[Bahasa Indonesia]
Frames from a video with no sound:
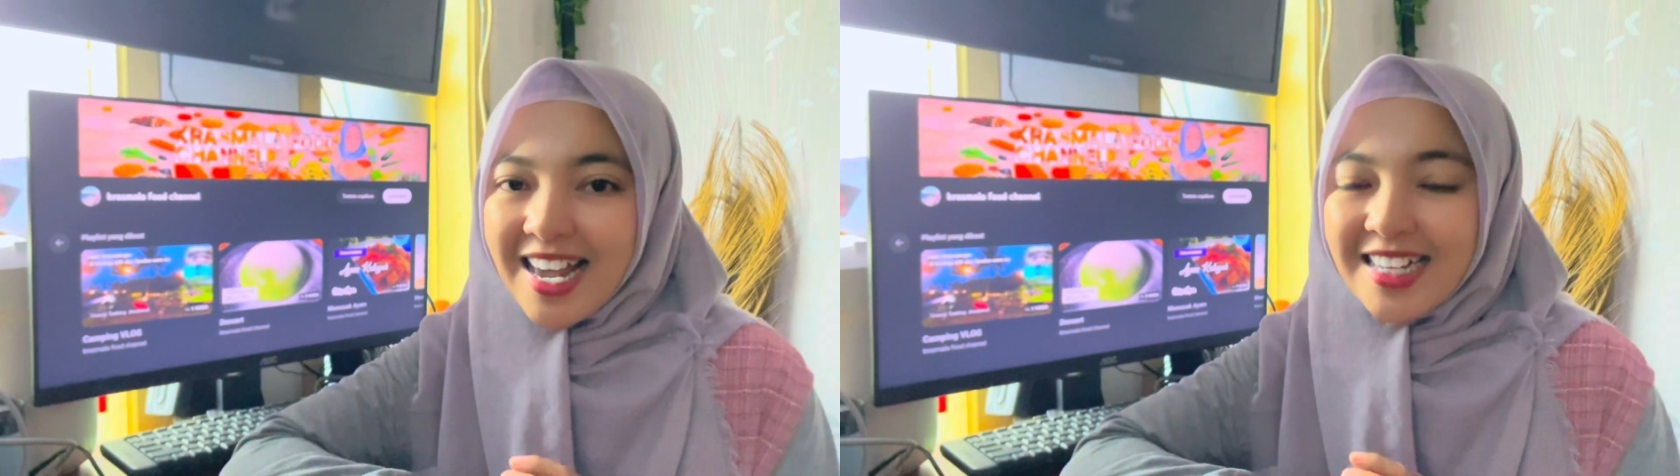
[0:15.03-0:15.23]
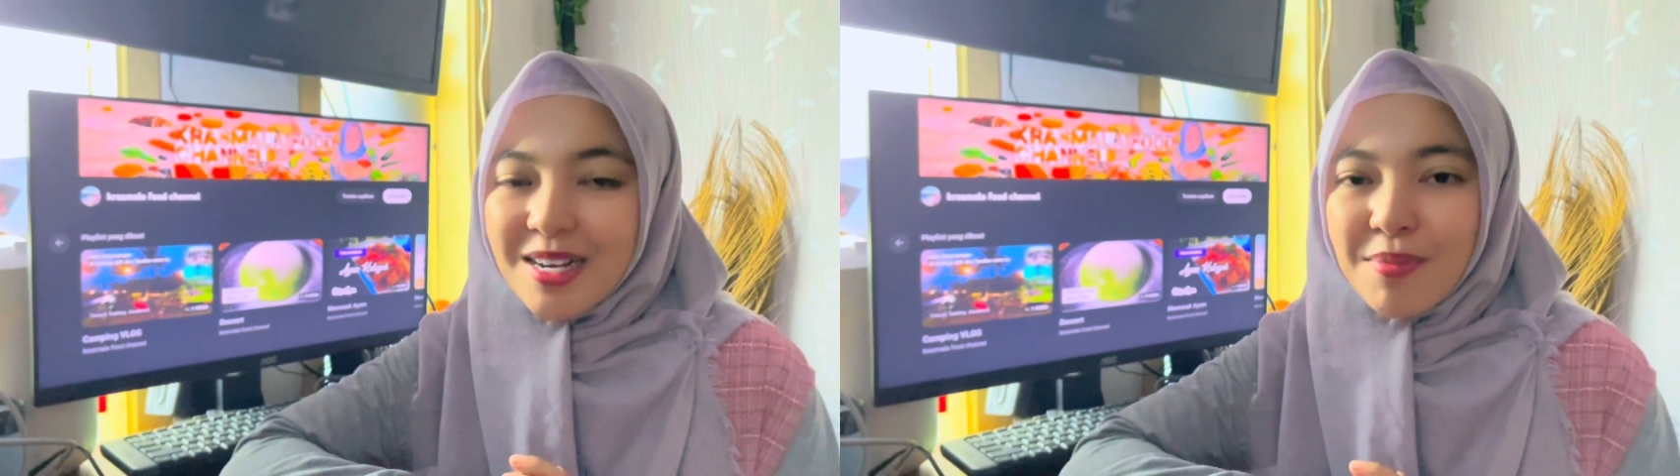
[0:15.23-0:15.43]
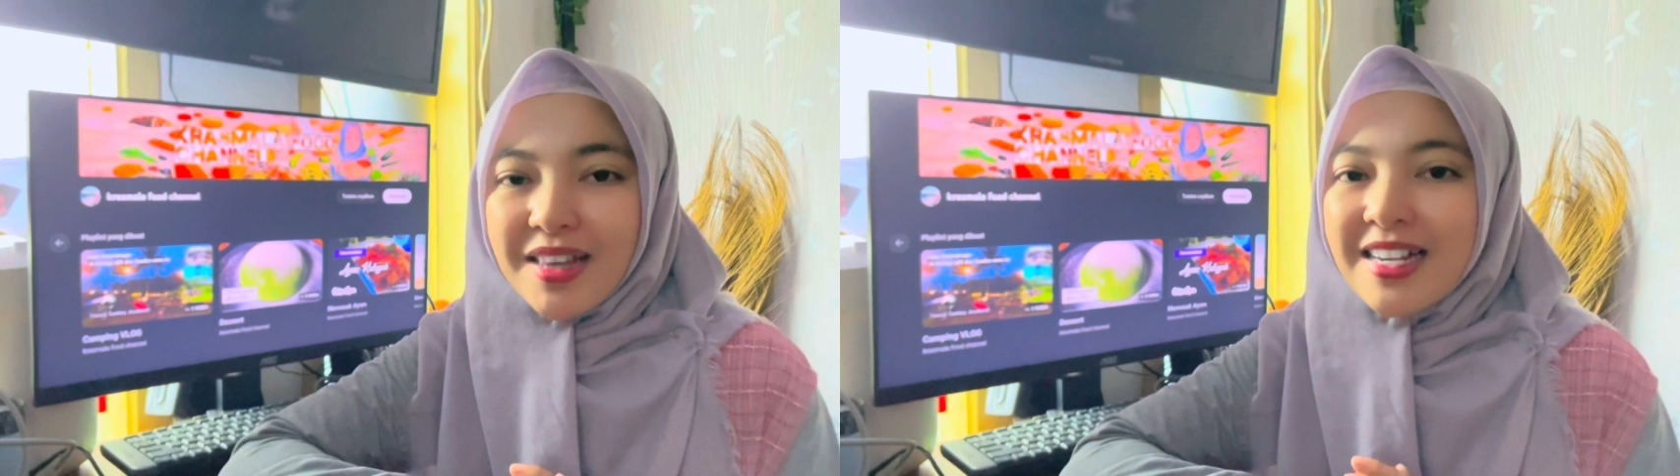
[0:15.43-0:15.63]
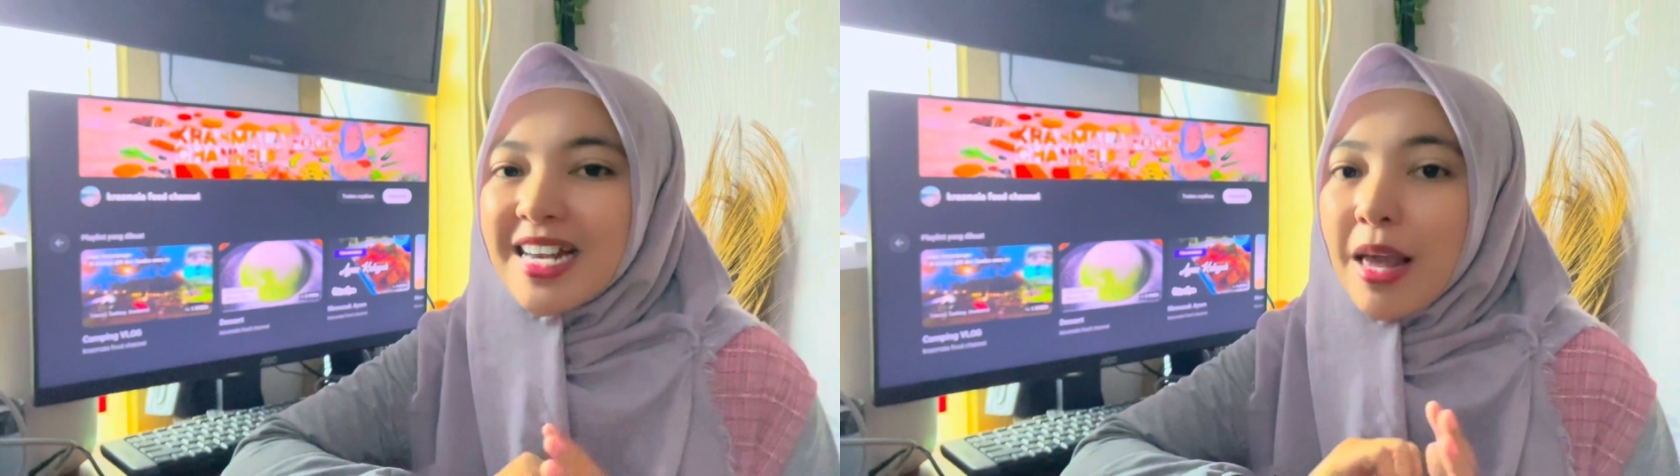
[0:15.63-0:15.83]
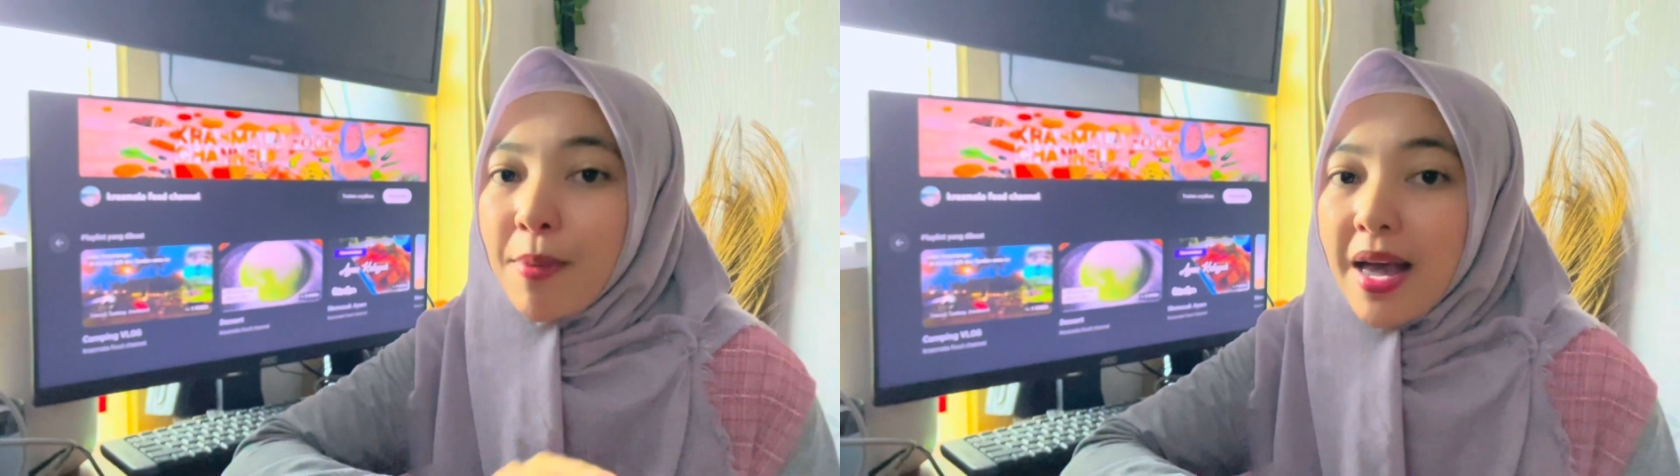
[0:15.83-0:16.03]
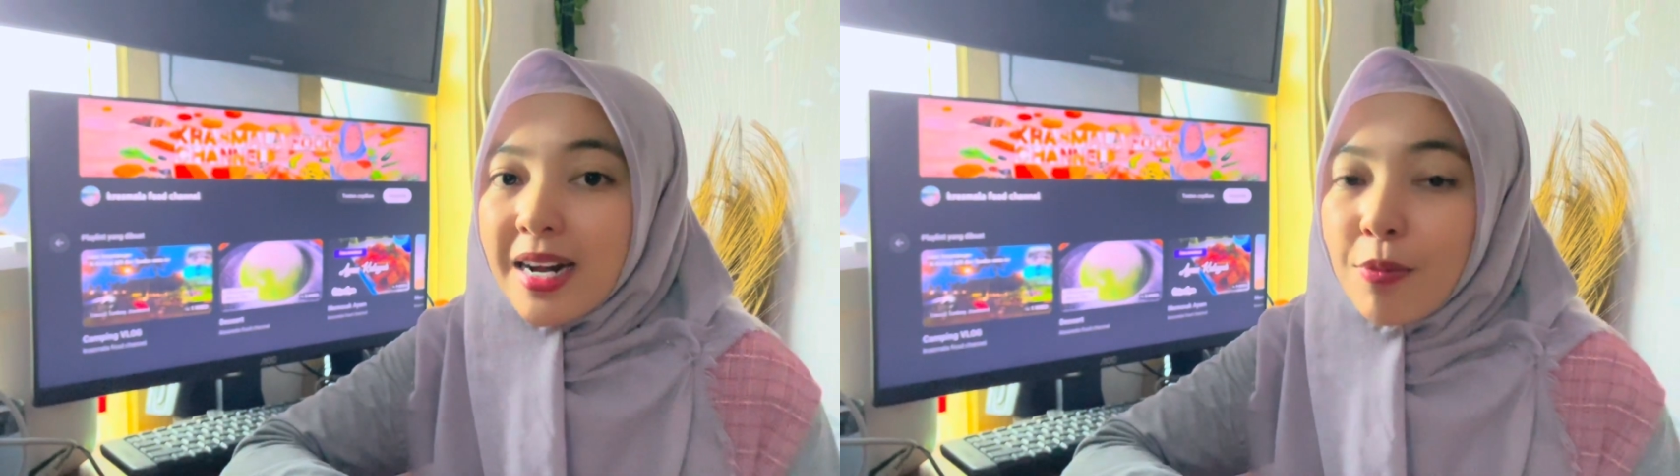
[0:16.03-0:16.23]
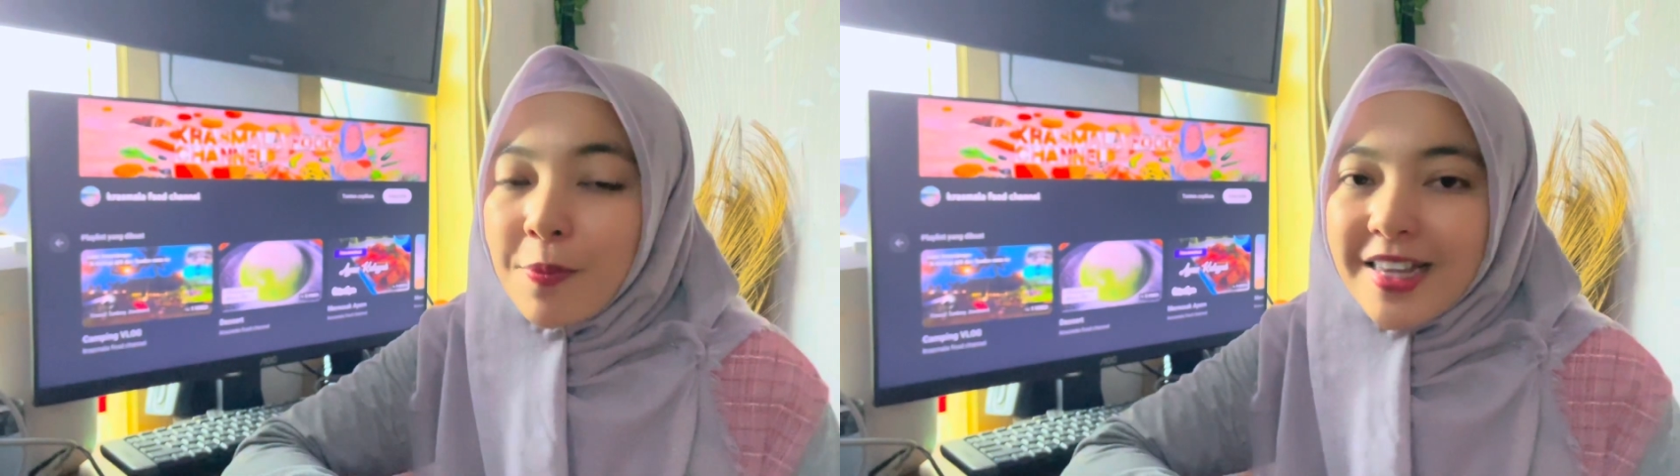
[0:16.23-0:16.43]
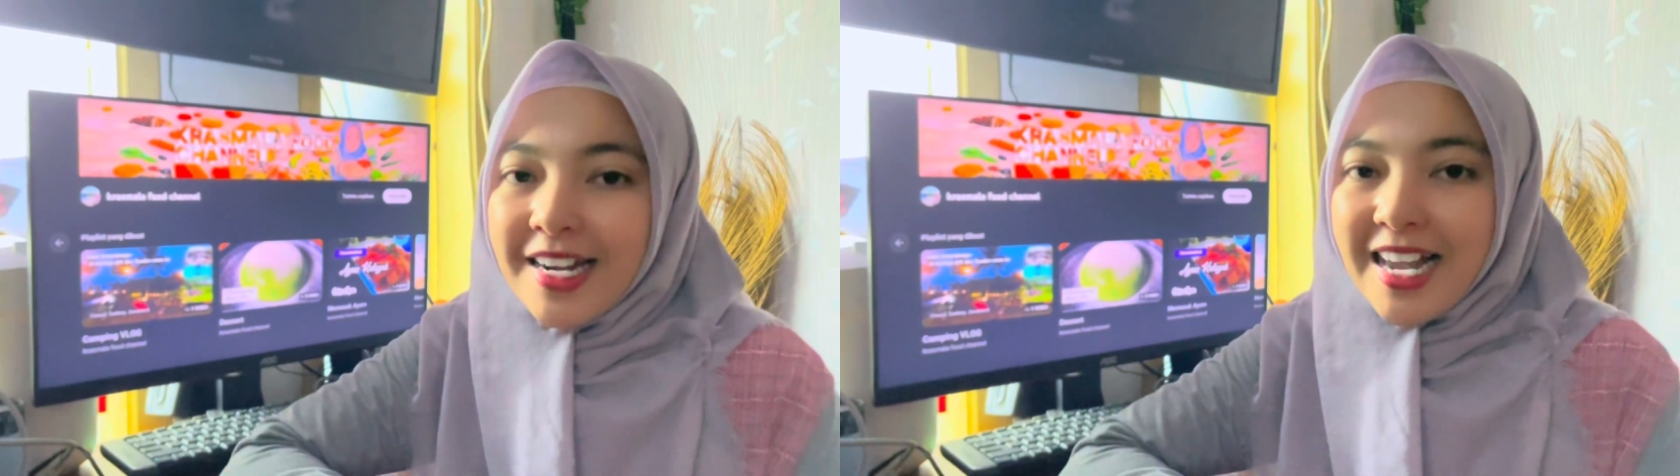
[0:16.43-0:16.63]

Kecamatan Cilebar, Kabupaten